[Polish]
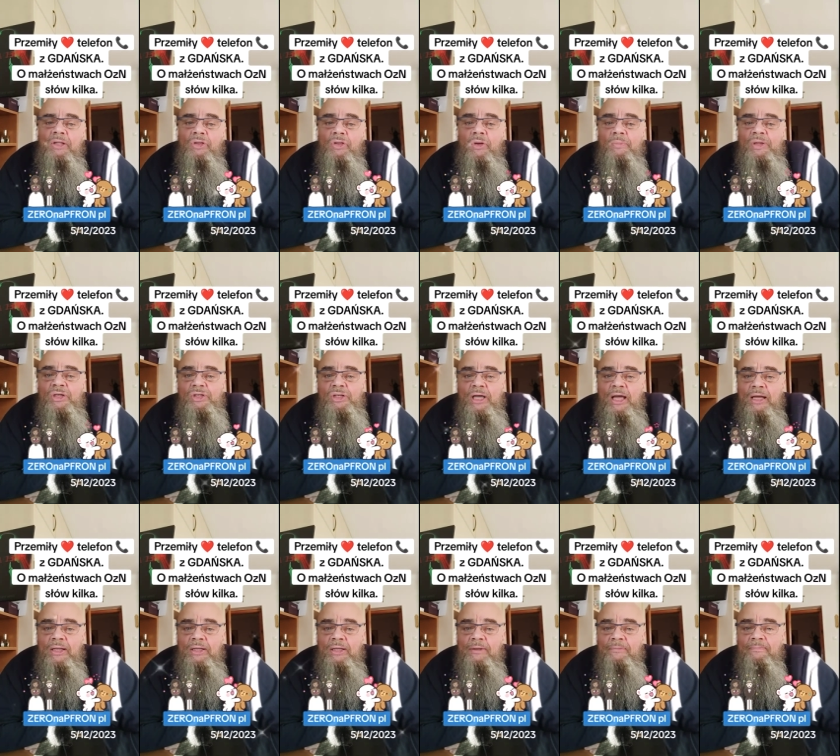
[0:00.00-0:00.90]
to
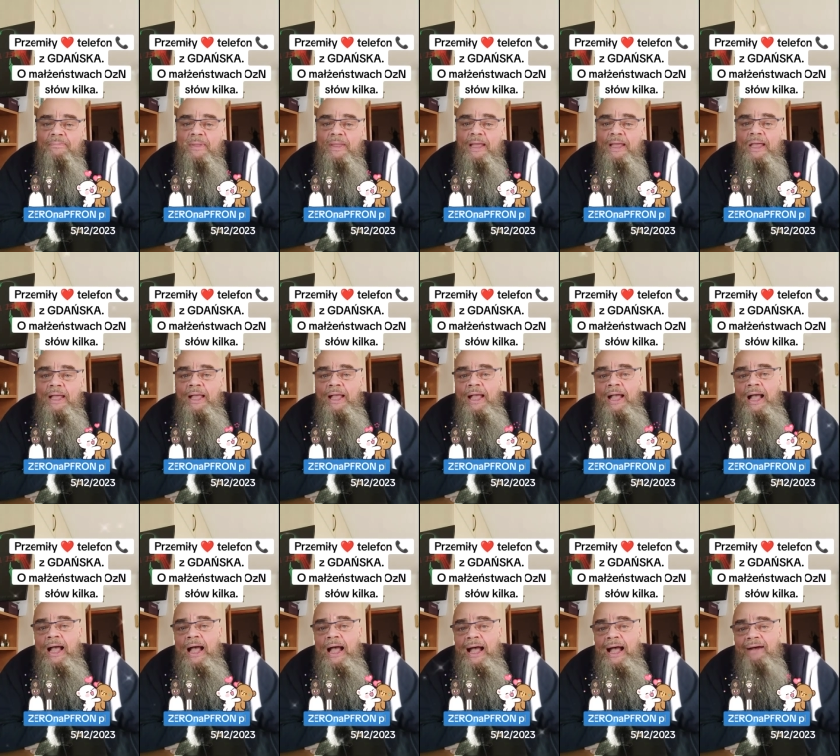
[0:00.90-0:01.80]
mieszkanie,
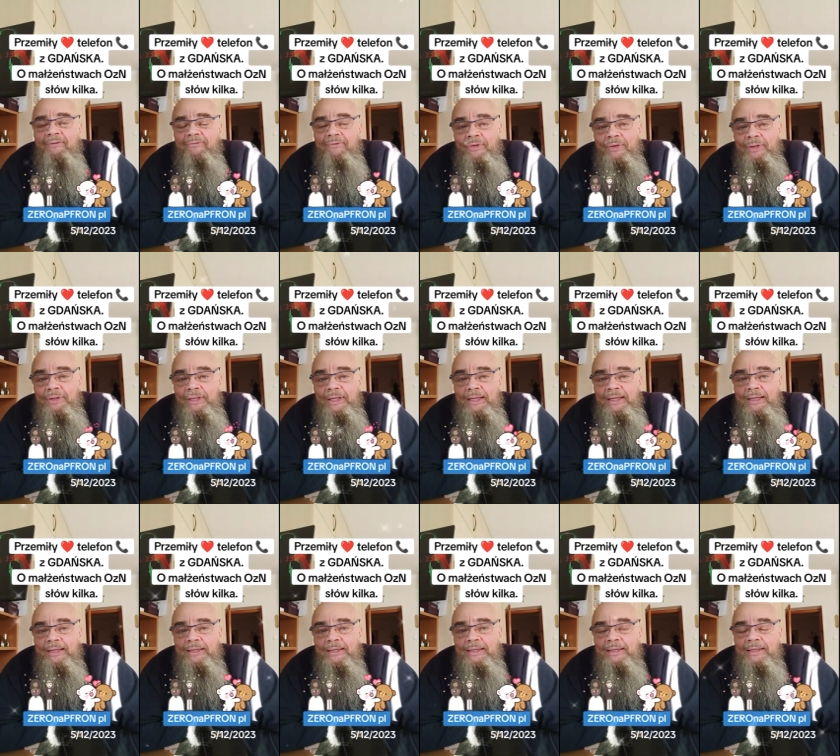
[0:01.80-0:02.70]
a Wojtek
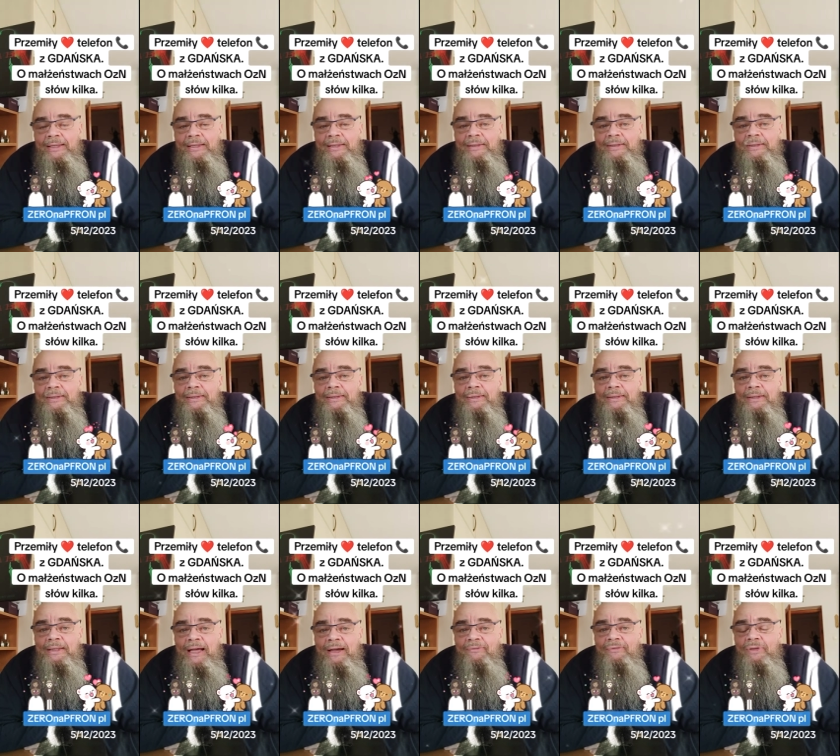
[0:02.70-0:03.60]

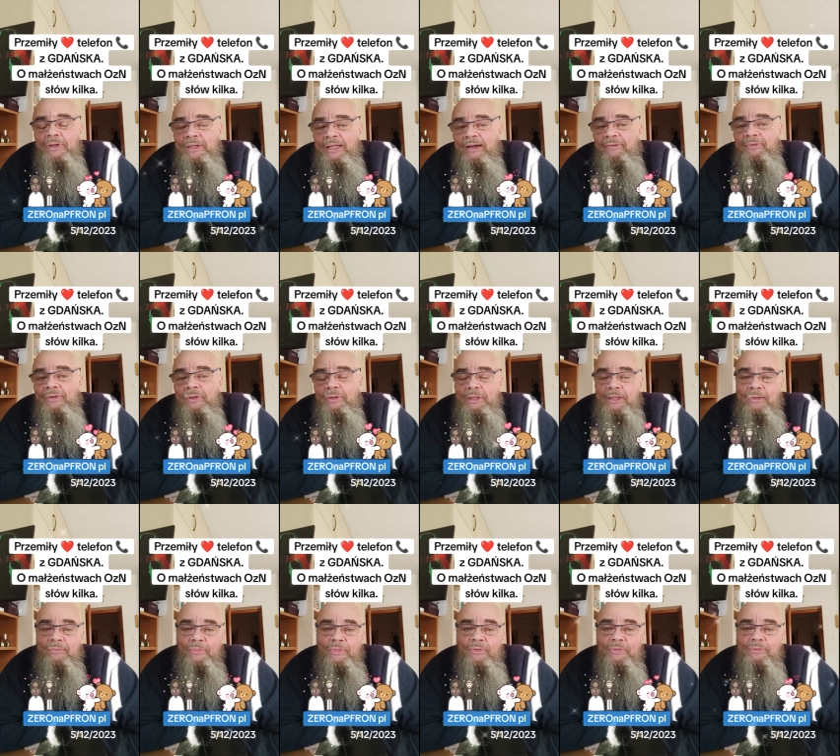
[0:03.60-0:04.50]
dawno, dawno
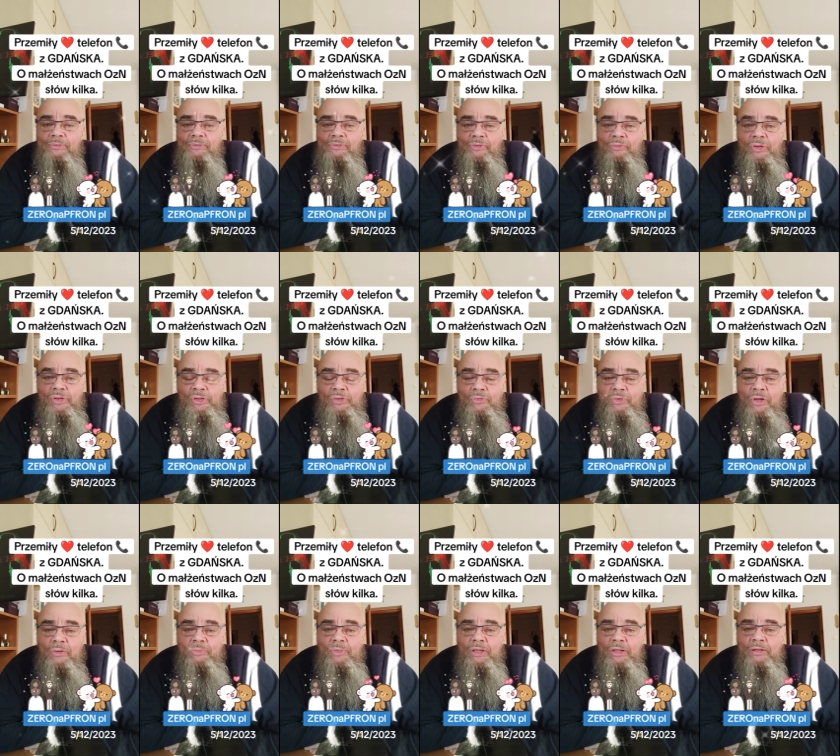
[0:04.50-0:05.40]
temu złożył do
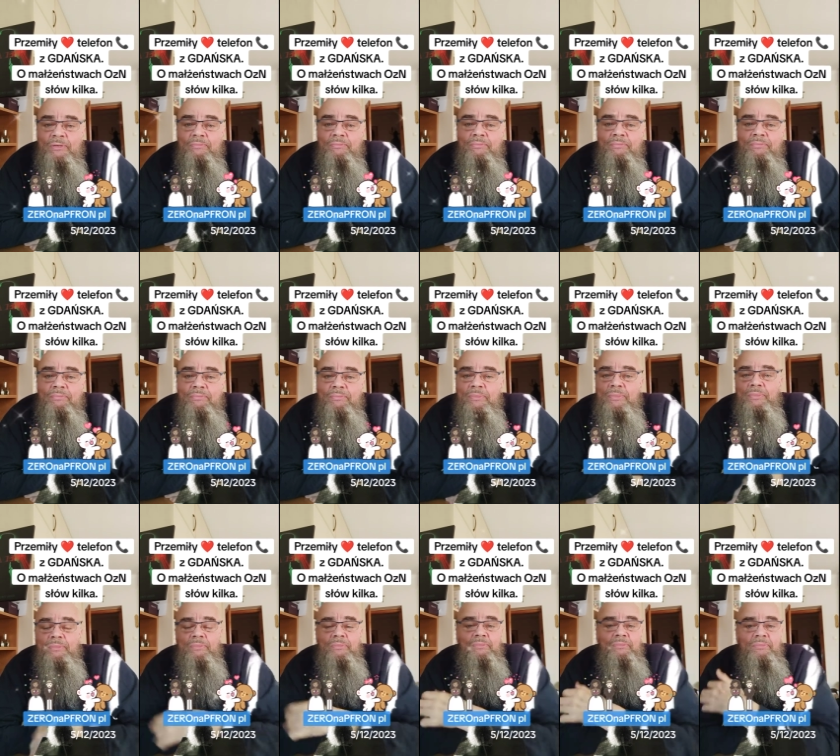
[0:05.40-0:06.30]
mnie
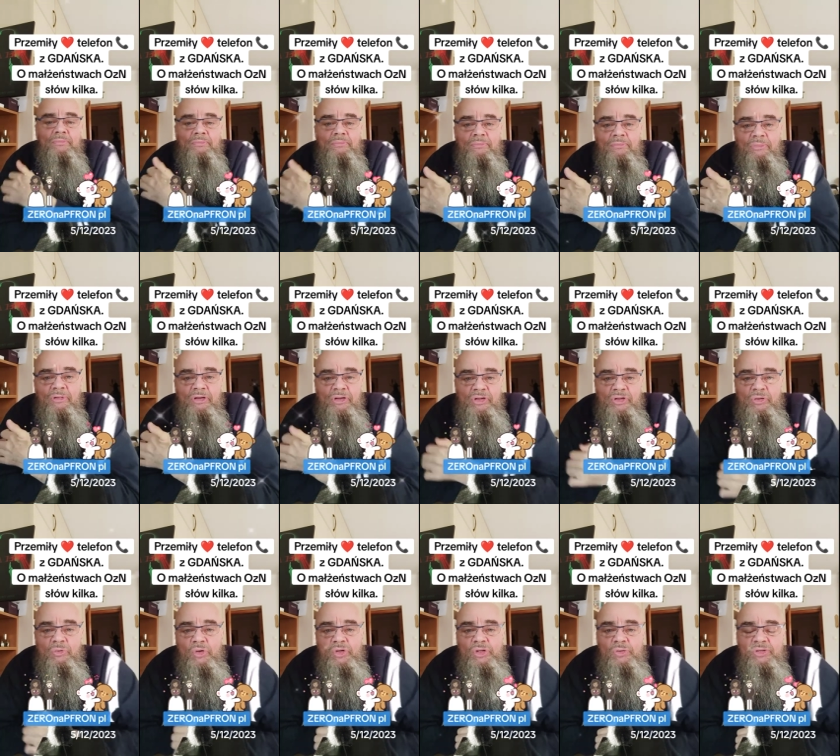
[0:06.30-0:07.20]

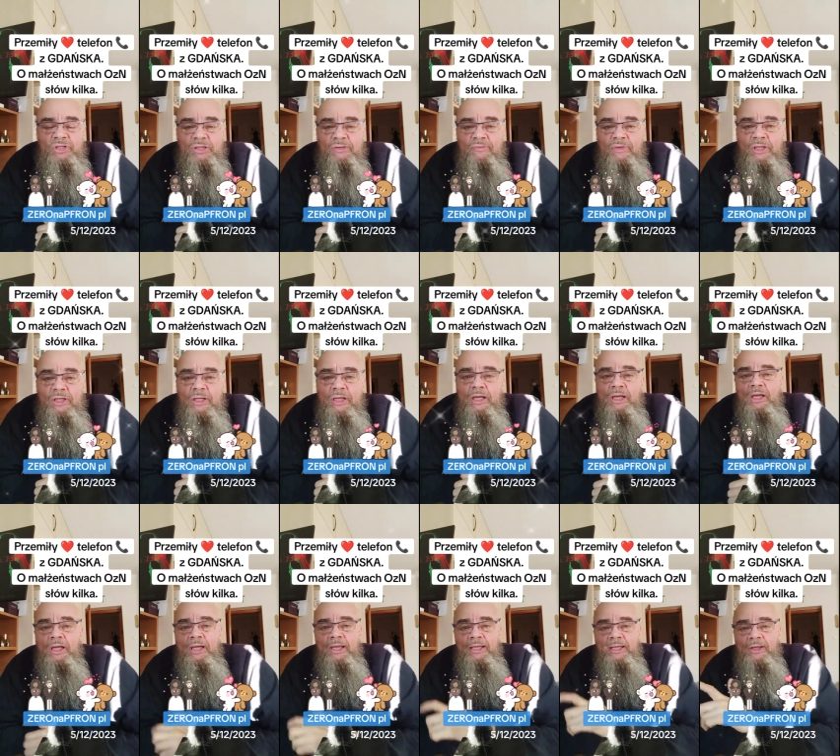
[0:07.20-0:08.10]
złożył CV
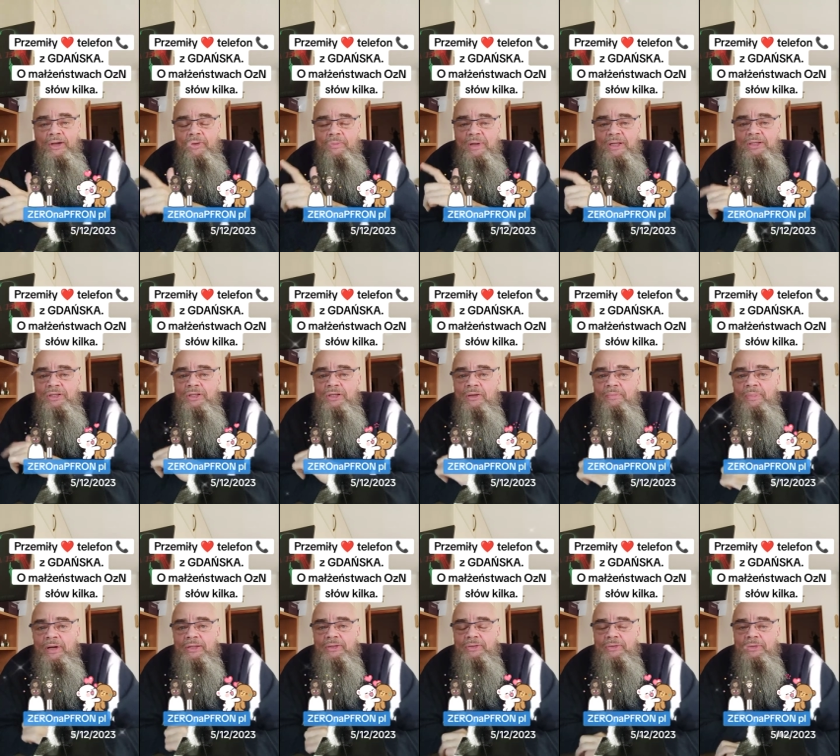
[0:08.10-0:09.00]
i obecnie
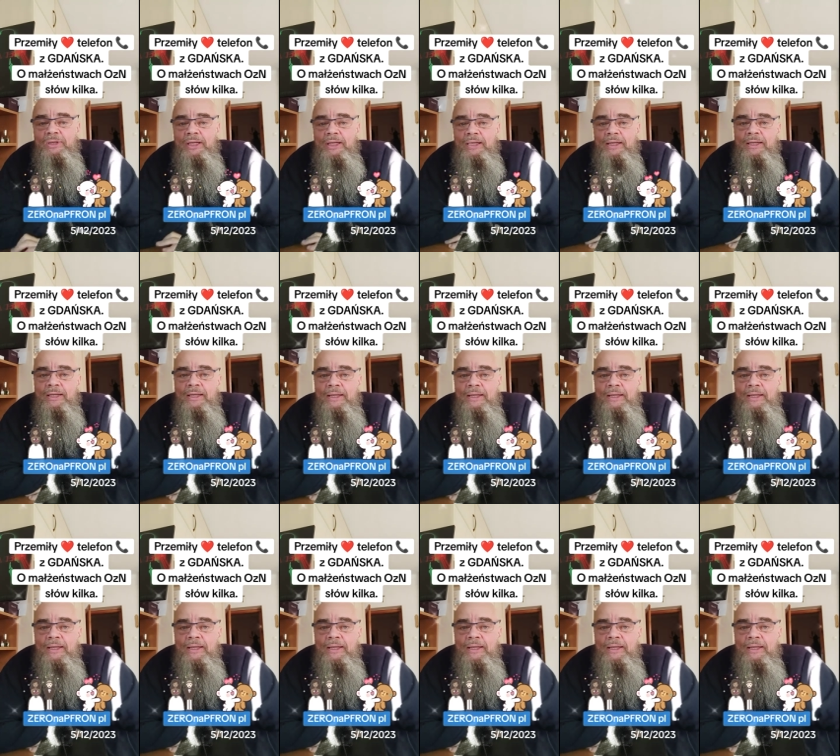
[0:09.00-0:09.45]
pracuje e,